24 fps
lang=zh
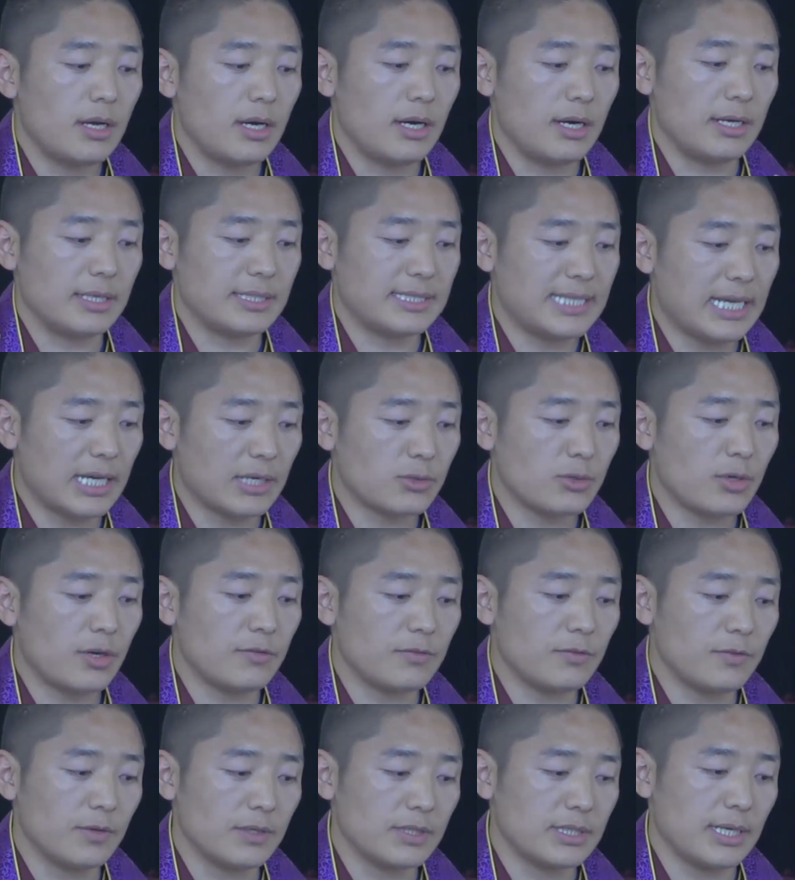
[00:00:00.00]
啊，藏传
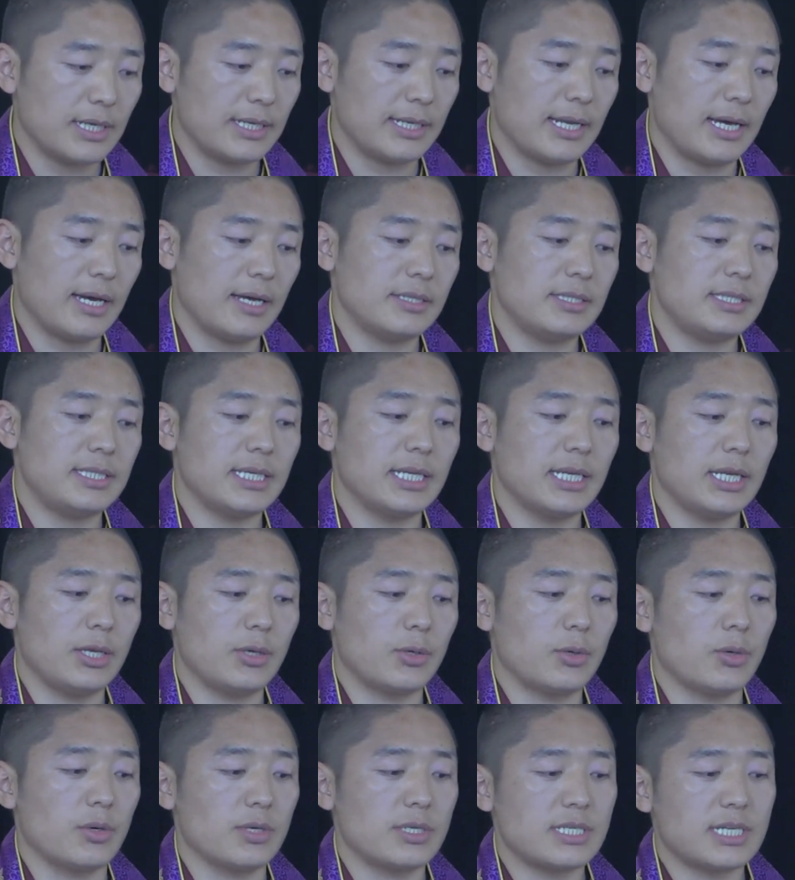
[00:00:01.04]
佛教呢经历
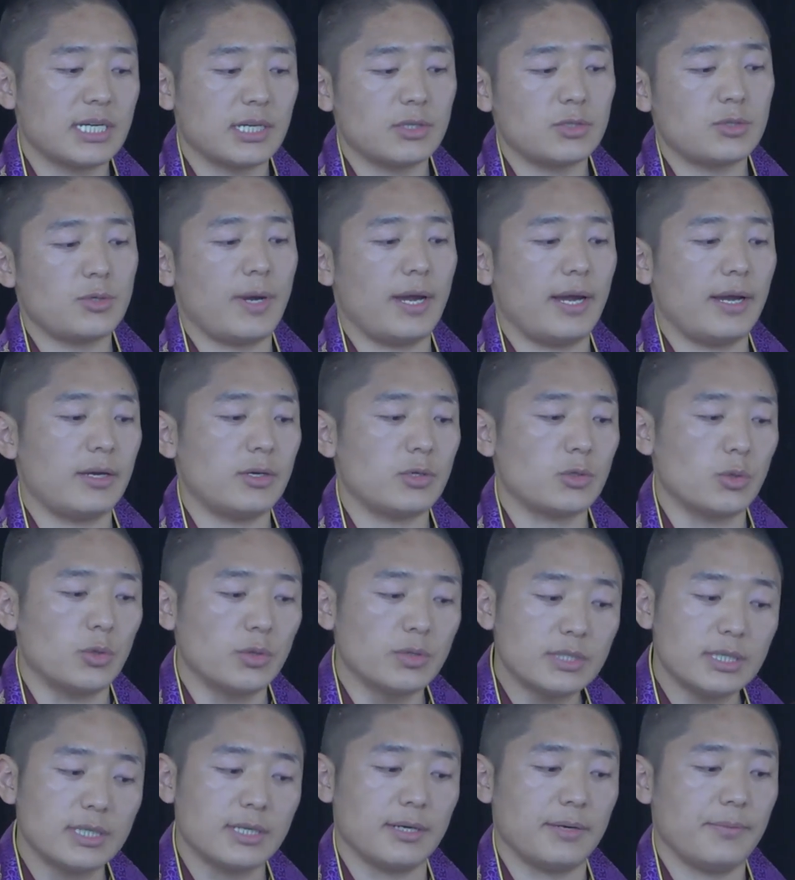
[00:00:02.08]
过盛衰
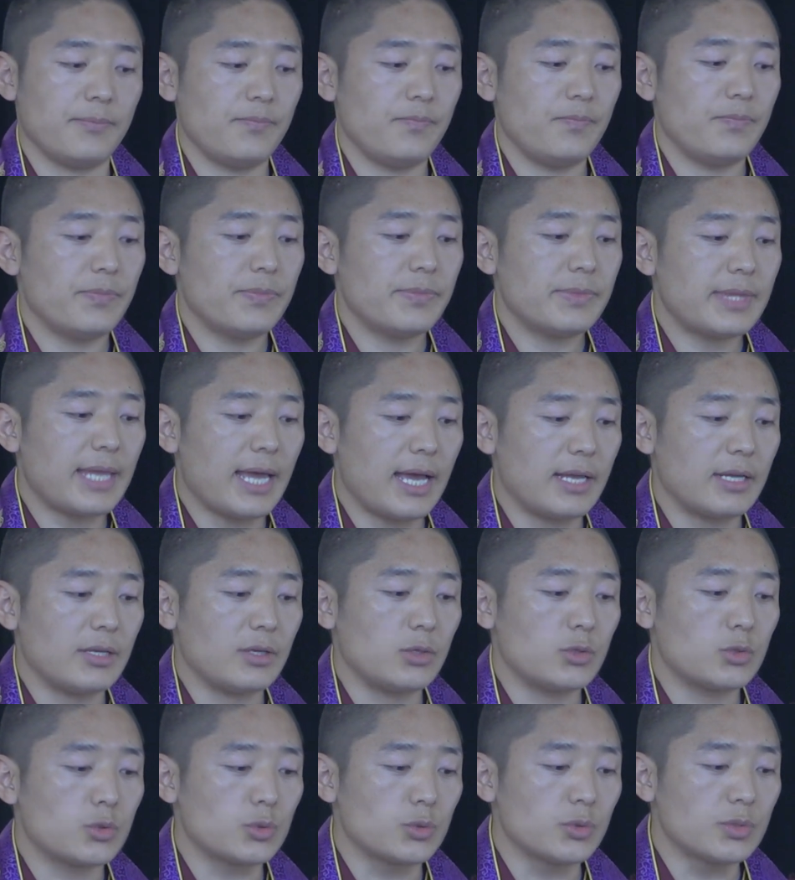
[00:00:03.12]
融合，
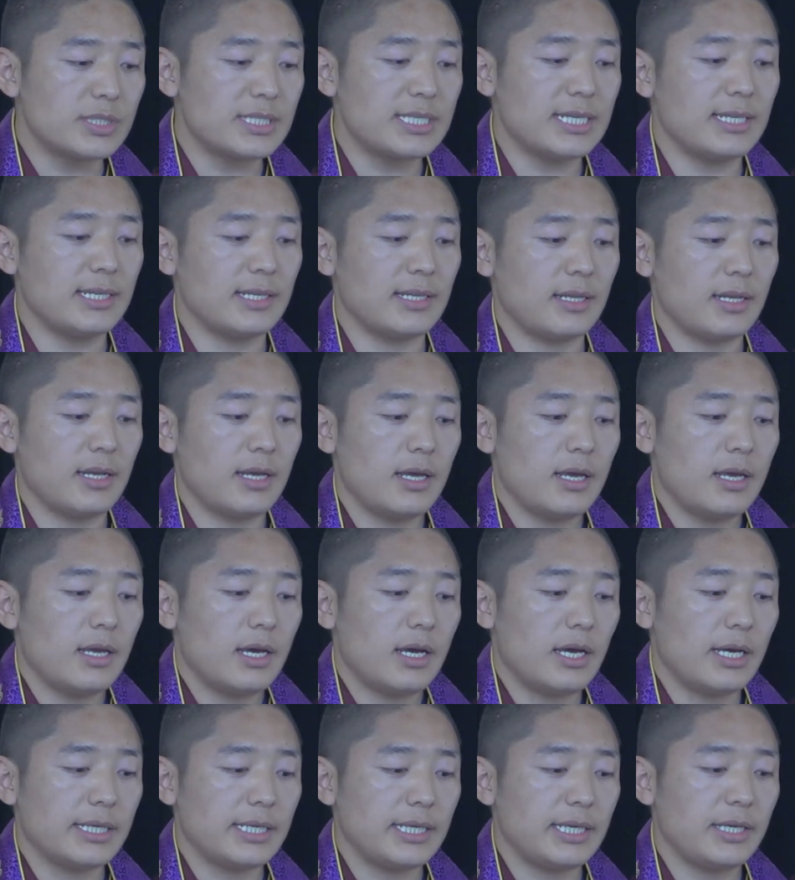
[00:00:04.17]
但如今，
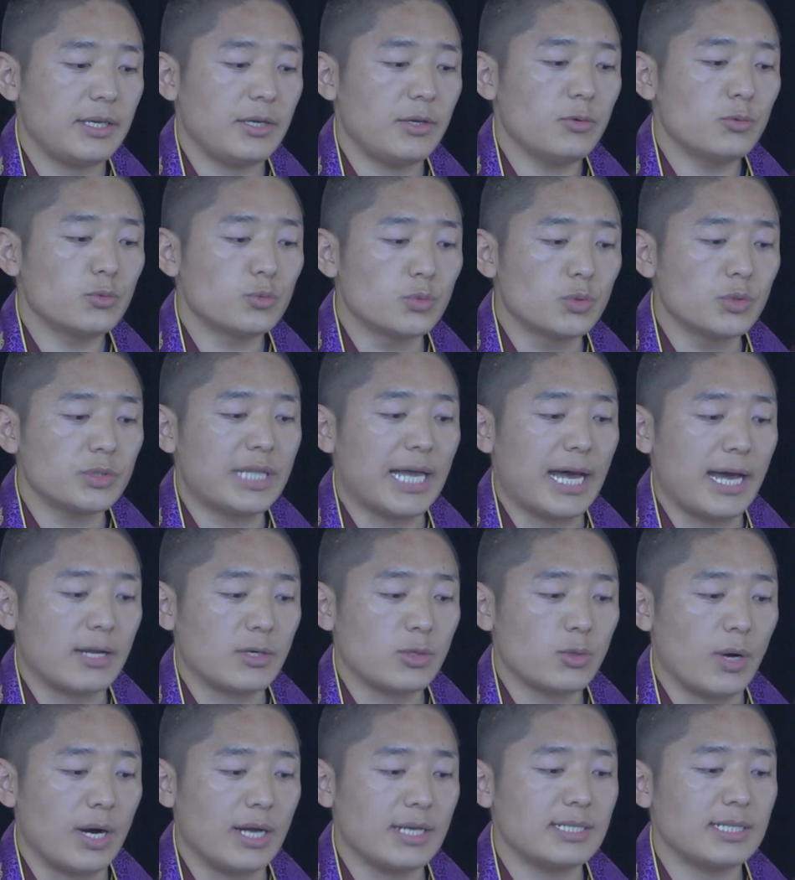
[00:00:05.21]
呃，以五大
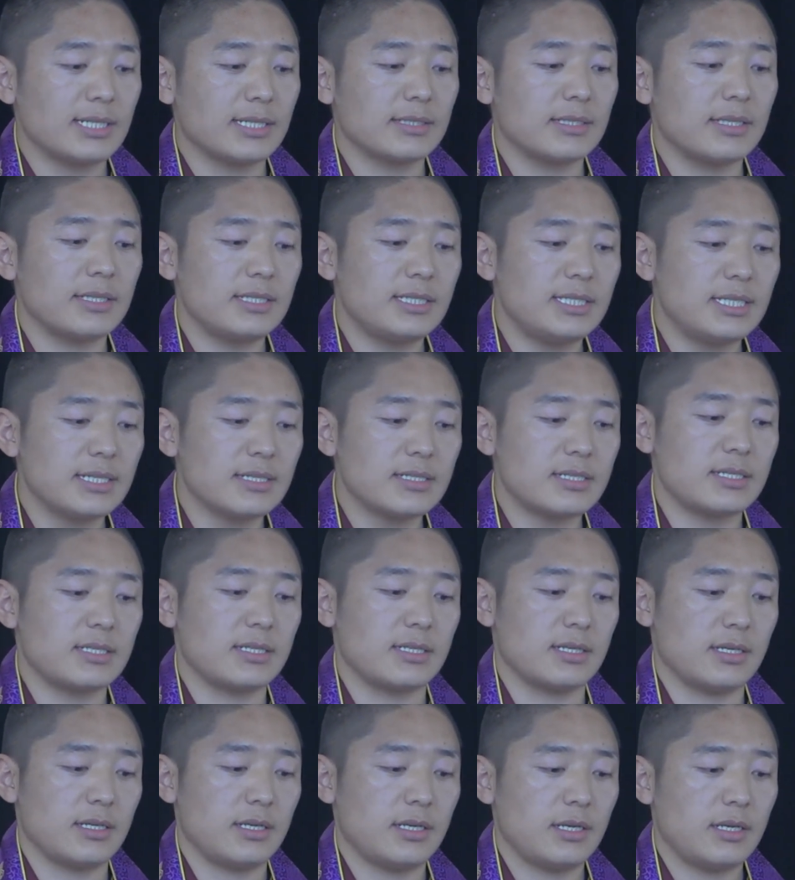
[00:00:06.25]
传承的形式，